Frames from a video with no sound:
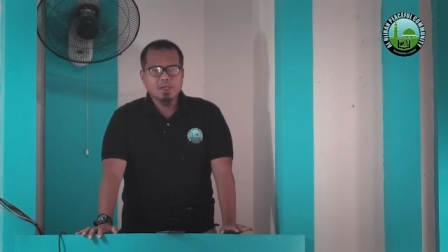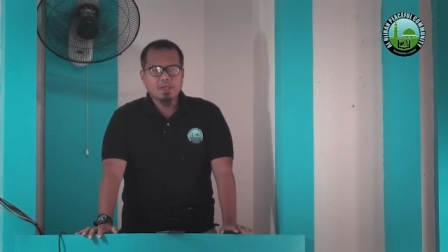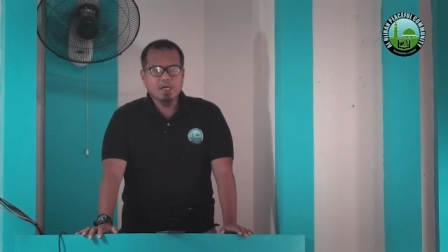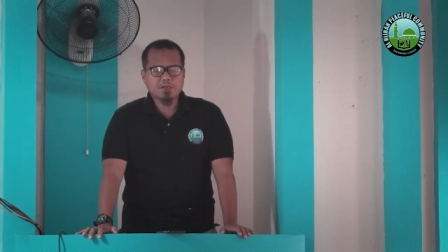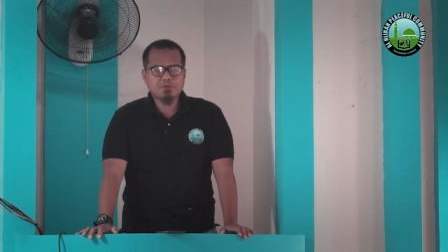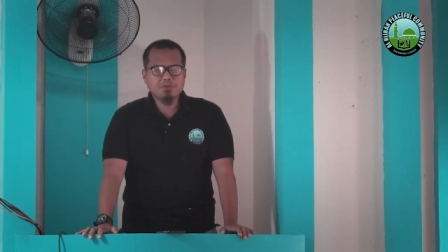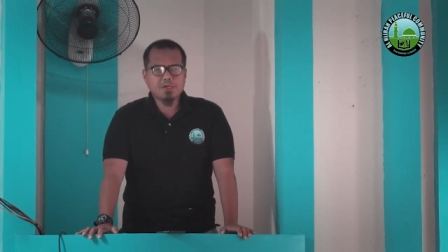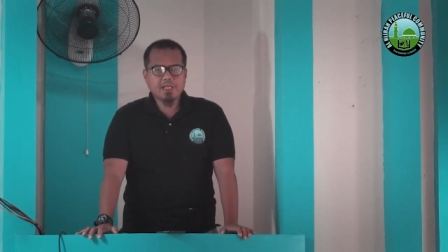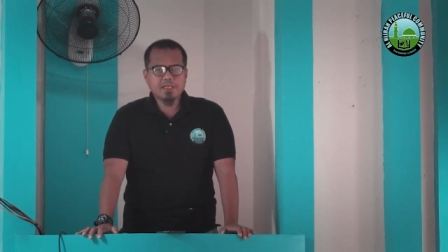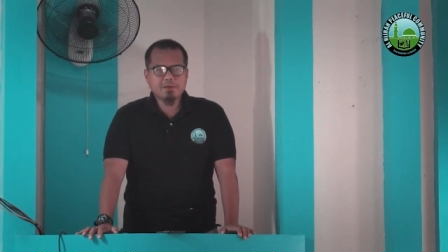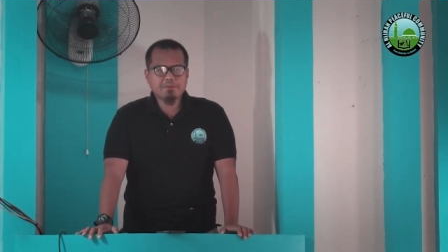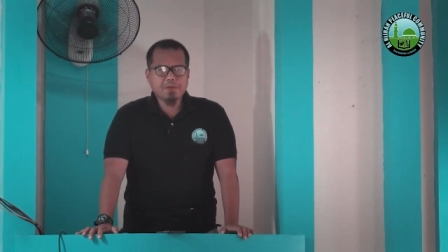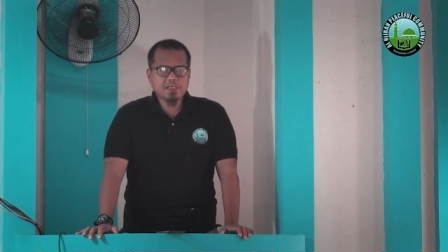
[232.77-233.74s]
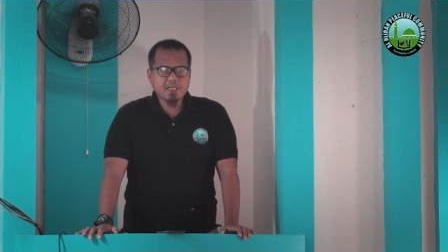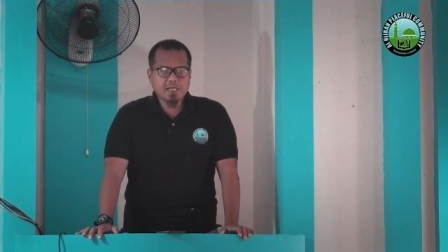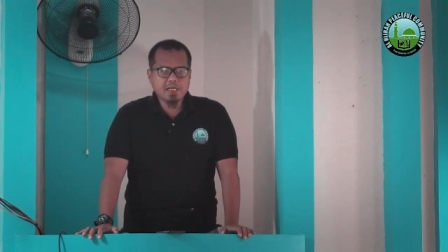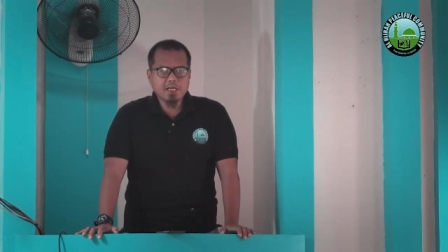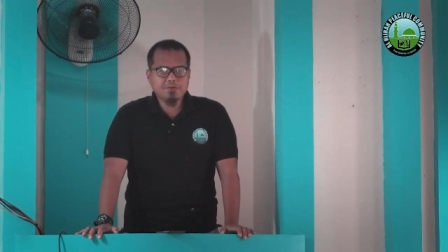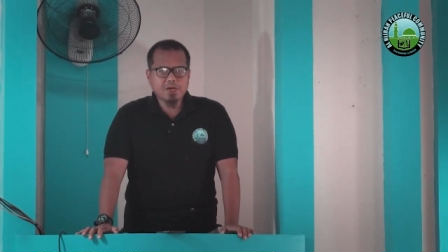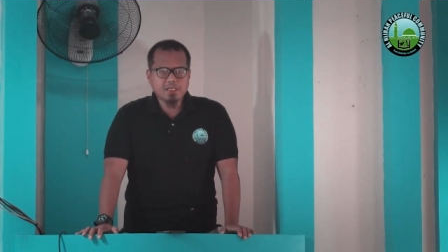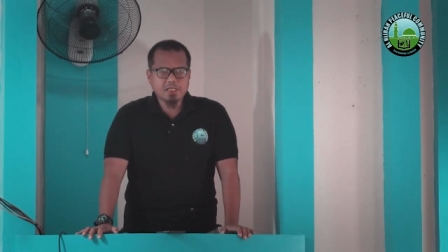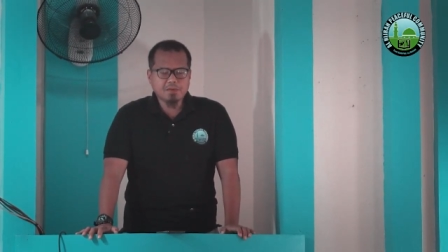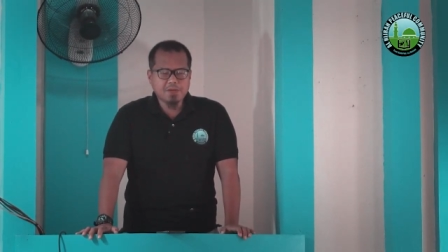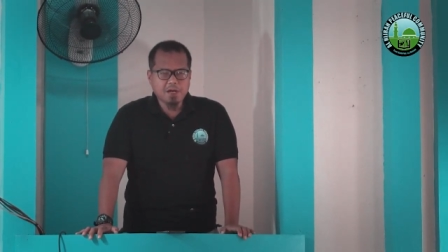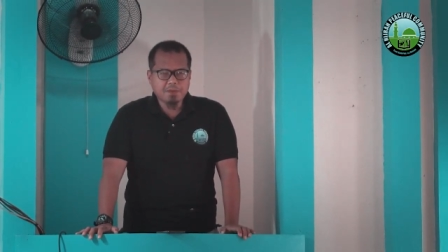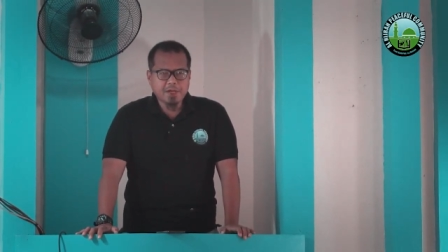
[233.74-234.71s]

Katulad ng pagdiriwang ng mga